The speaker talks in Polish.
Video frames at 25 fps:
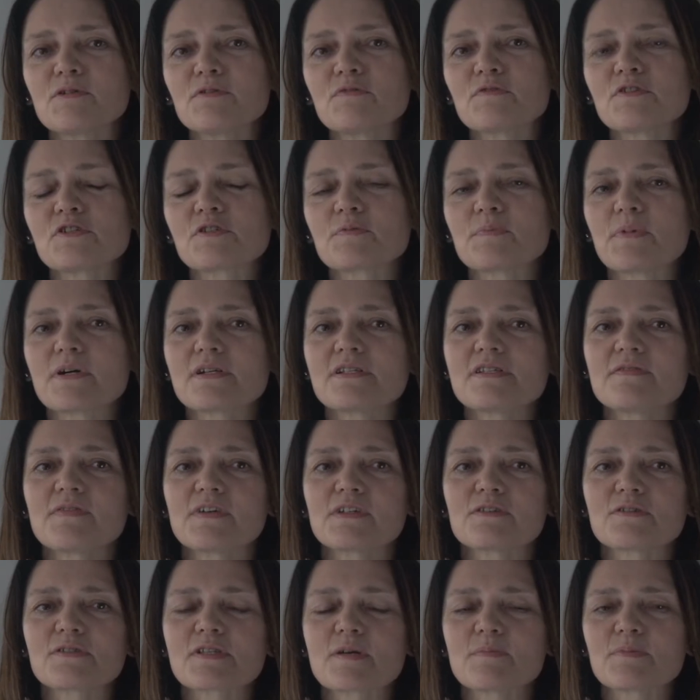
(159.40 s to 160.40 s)
również
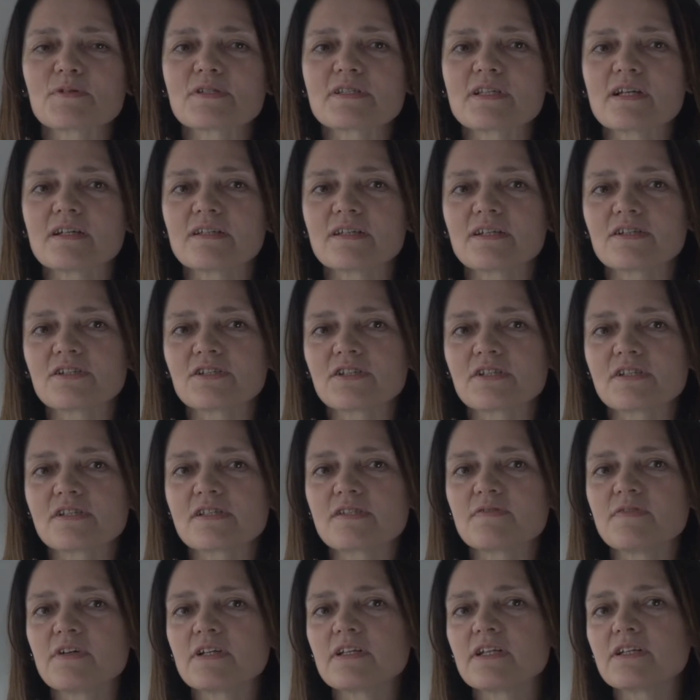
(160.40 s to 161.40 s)
Państwa do zapoznania się
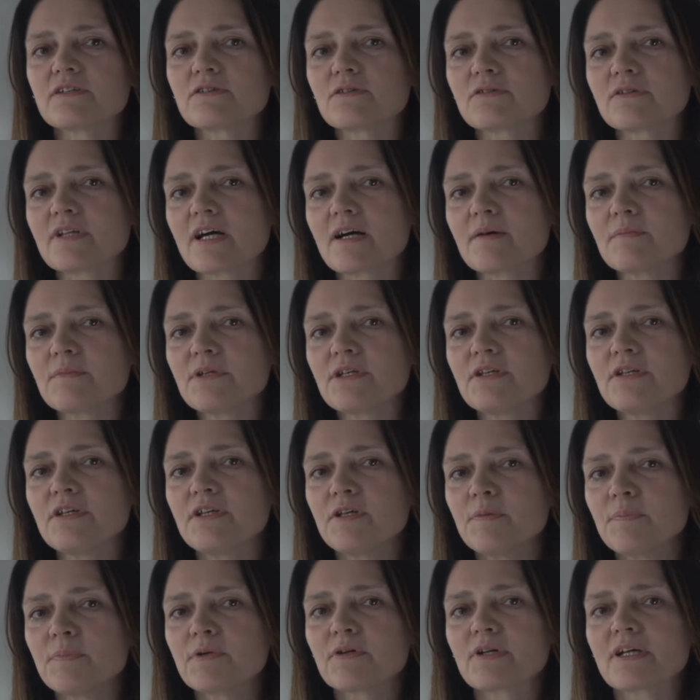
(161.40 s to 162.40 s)
z felietonami
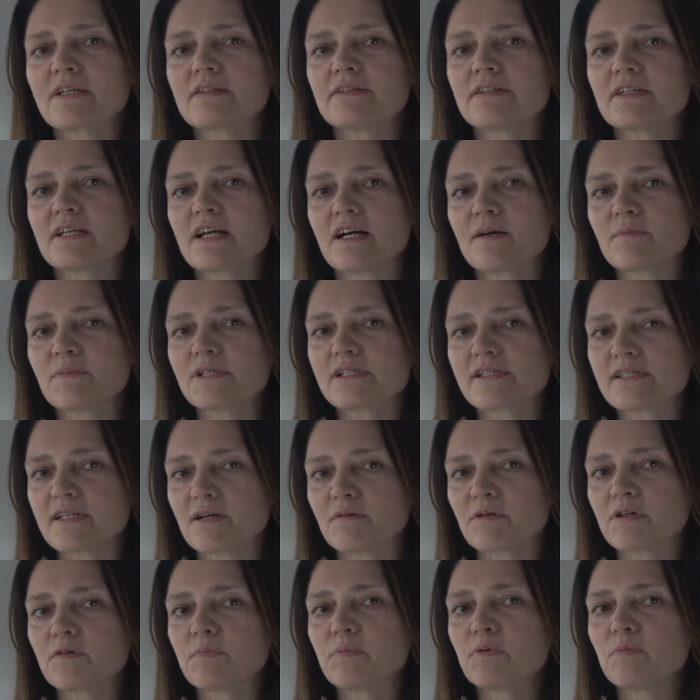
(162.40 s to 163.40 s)
i poradnikami
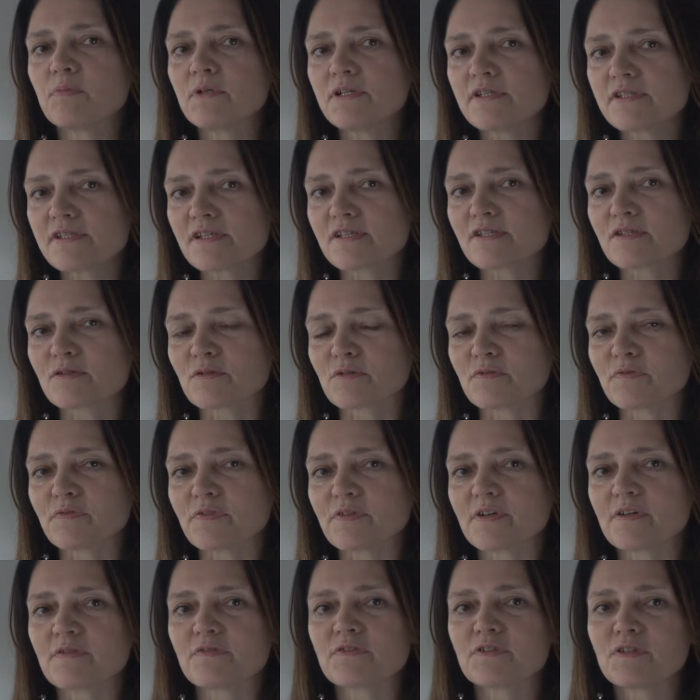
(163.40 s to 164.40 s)
stałych publicystów.
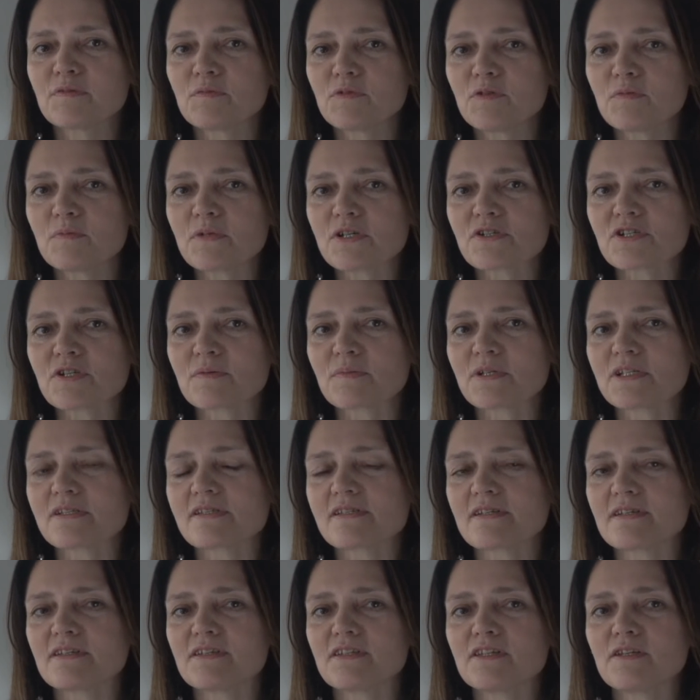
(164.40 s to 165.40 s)
W tym numerze
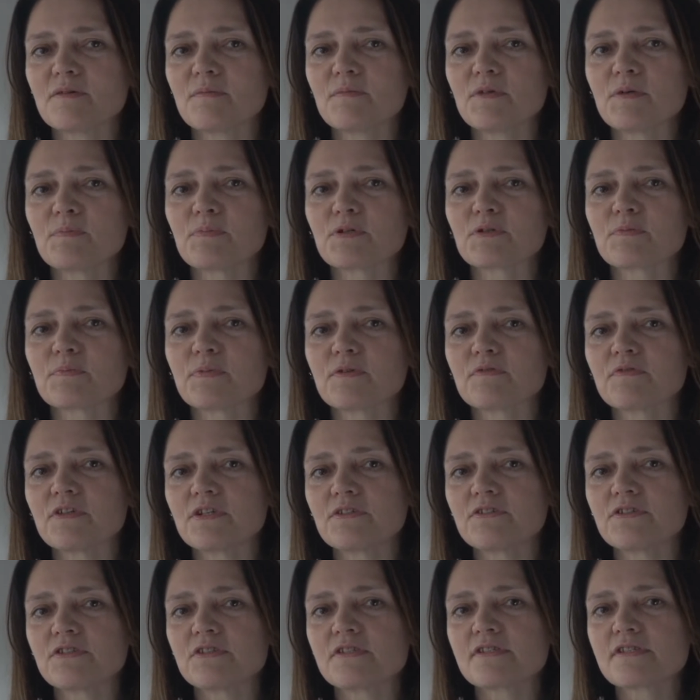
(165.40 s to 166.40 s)
m.in.
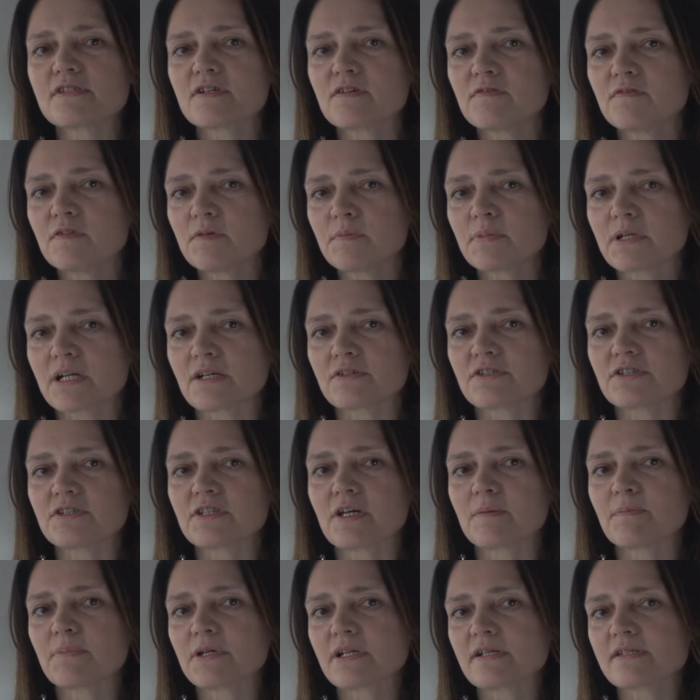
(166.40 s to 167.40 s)
podpowiedzi, co wybrać
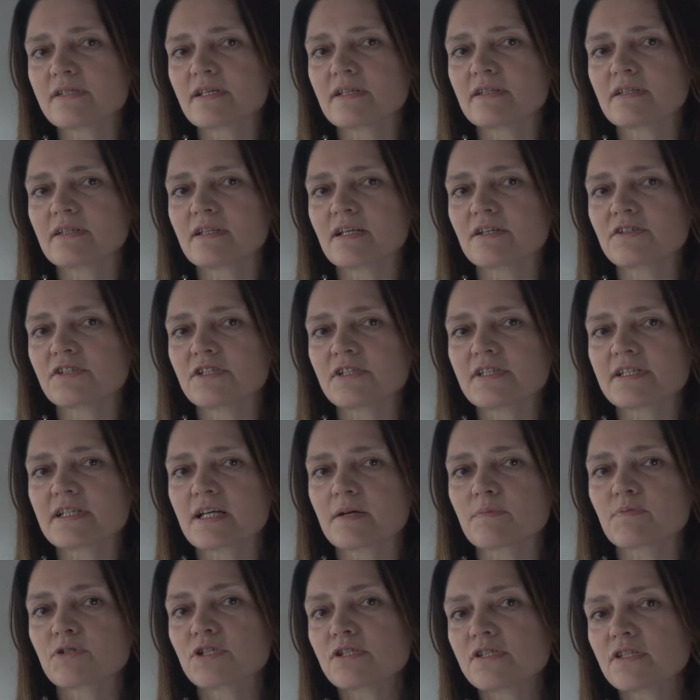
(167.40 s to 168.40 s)
na prezent dla
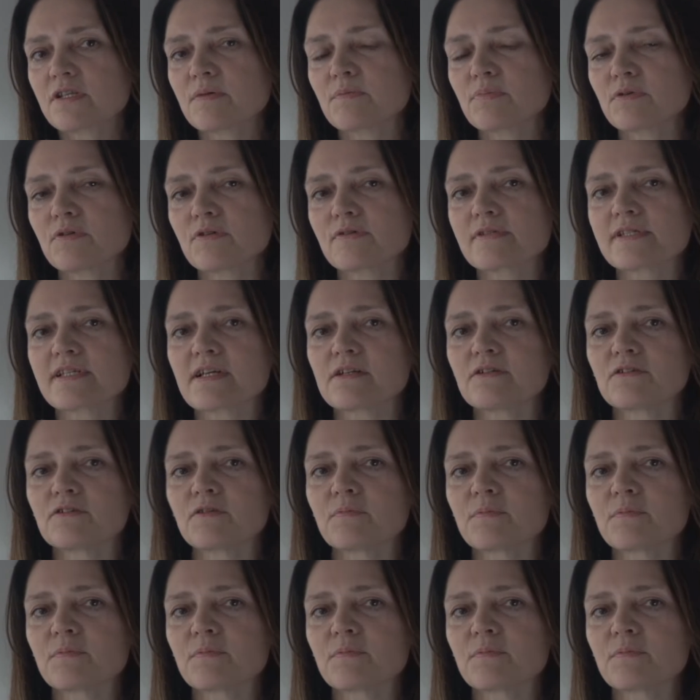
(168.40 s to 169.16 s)
dziecka przystępującego do